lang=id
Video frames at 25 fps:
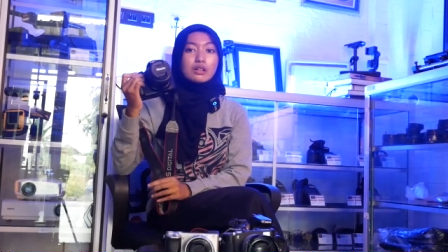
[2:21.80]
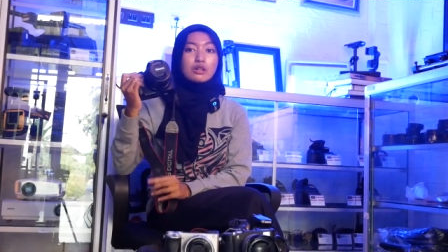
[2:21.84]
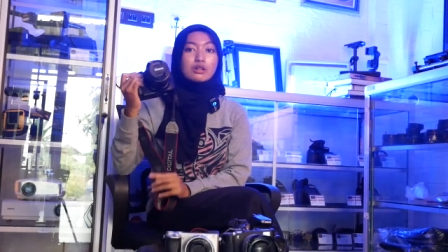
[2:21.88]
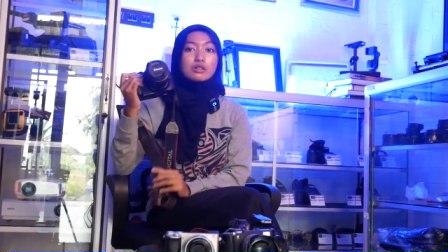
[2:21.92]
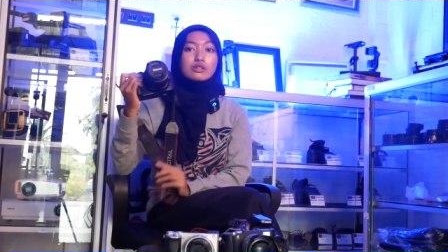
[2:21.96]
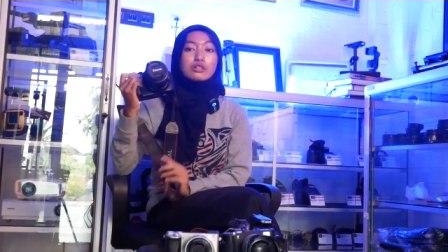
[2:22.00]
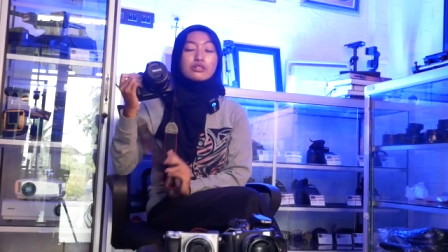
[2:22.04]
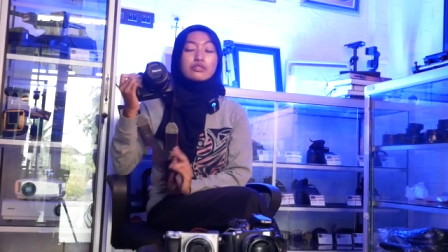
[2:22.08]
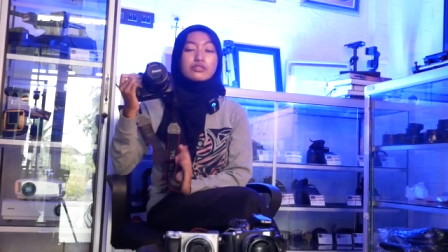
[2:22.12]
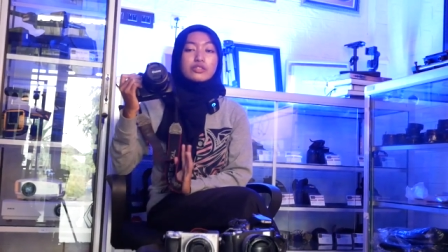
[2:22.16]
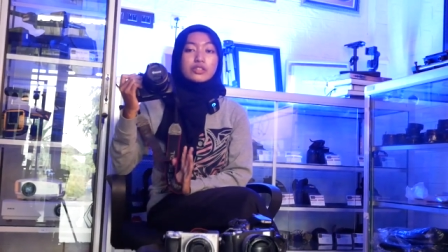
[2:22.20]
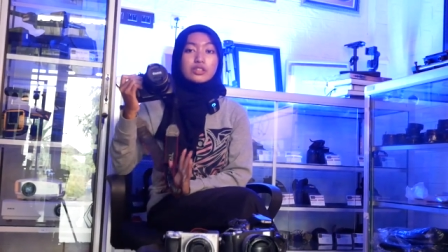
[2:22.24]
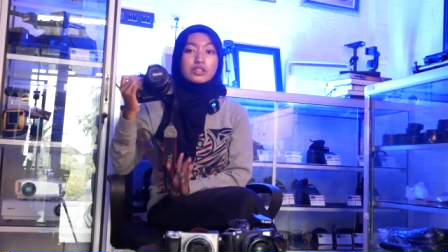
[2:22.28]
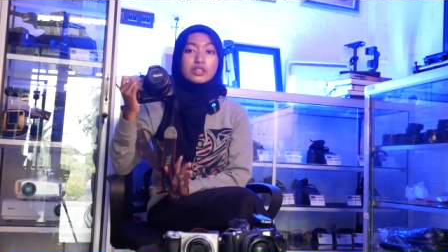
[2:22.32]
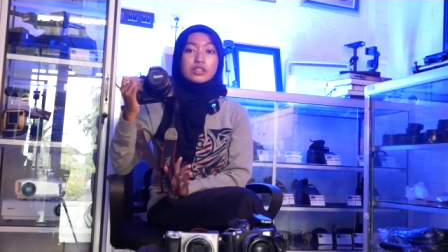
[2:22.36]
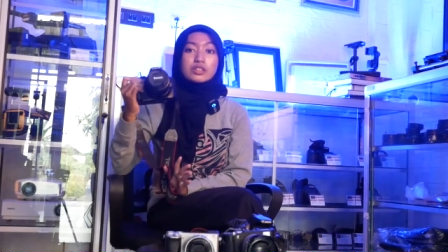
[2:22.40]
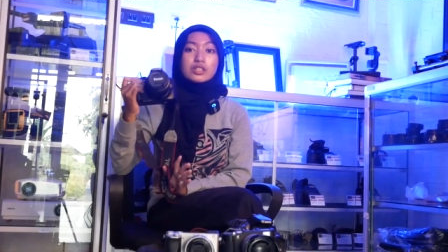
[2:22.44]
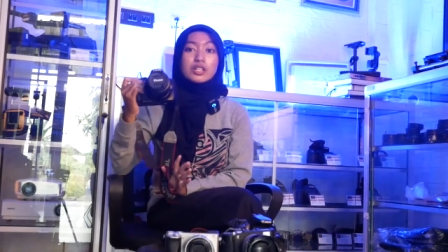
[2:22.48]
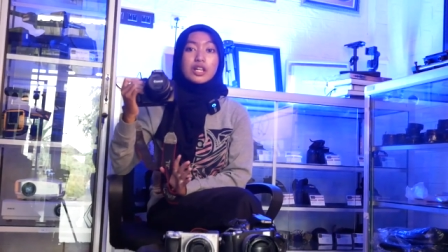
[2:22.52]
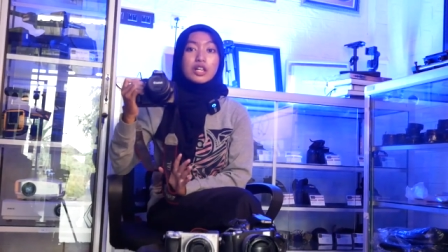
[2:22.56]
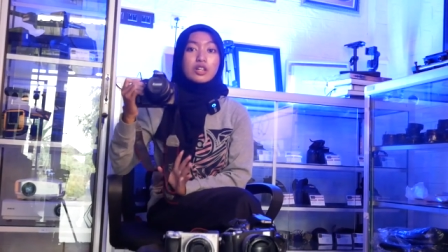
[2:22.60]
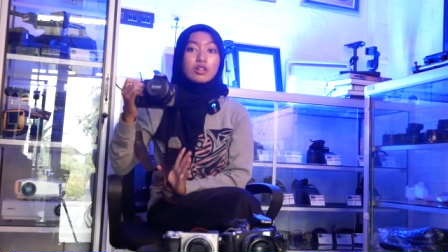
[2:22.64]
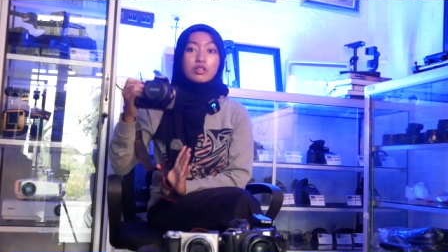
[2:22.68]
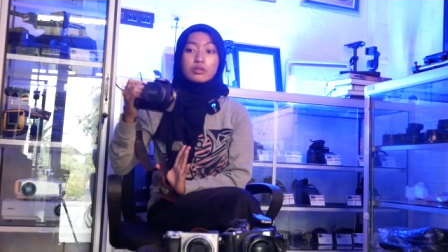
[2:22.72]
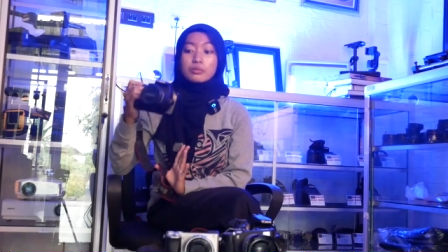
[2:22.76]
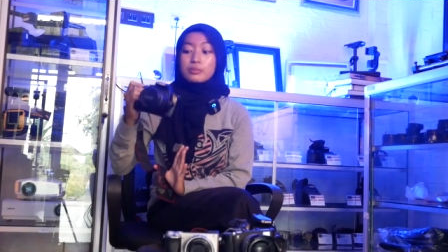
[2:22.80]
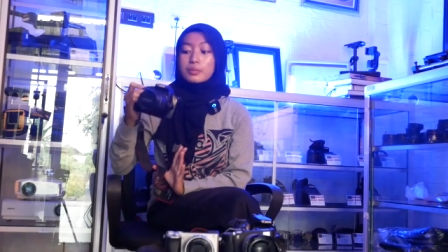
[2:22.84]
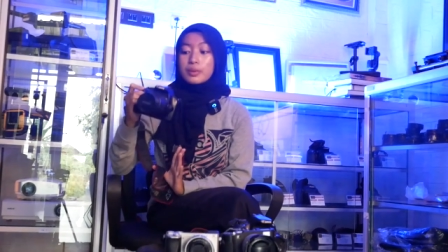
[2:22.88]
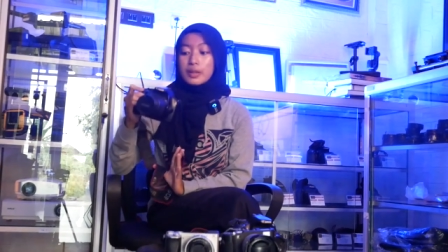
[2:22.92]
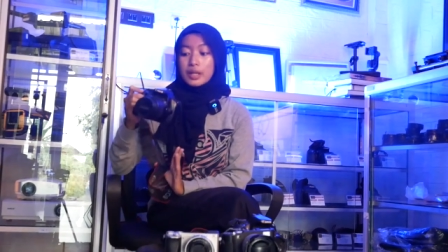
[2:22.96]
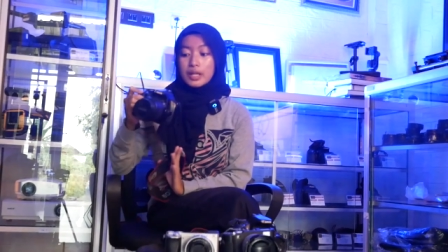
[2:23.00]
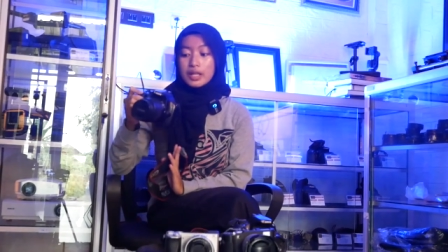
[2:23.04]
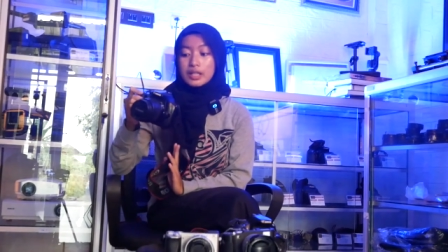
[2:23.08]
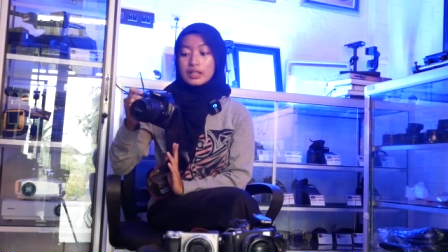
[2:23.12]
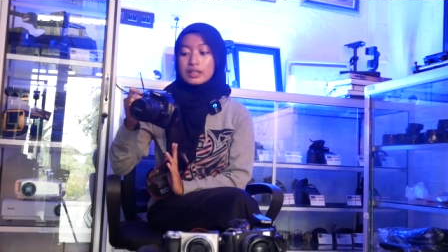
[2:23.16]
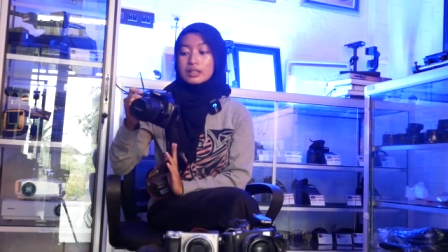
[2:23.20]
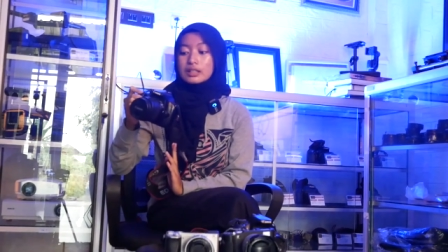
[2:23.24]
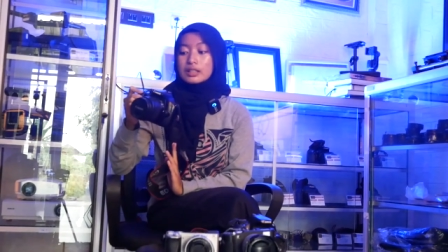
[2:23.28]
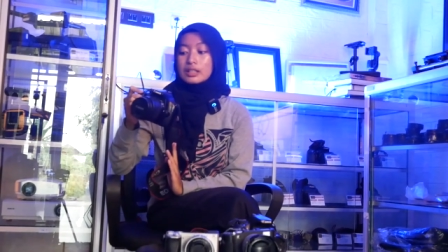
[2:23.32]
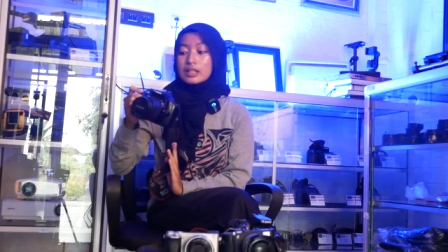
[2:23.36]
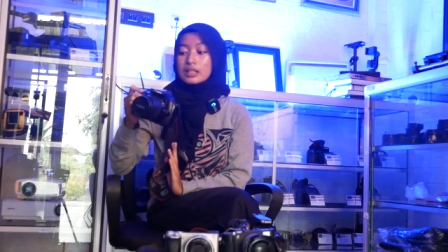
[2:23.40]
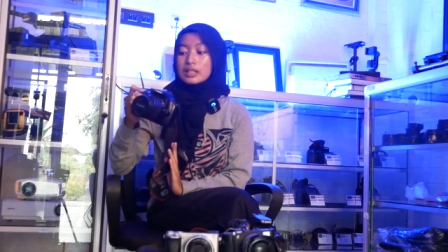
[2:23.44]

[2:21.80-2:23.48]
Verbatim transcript: Untuk video dia not bad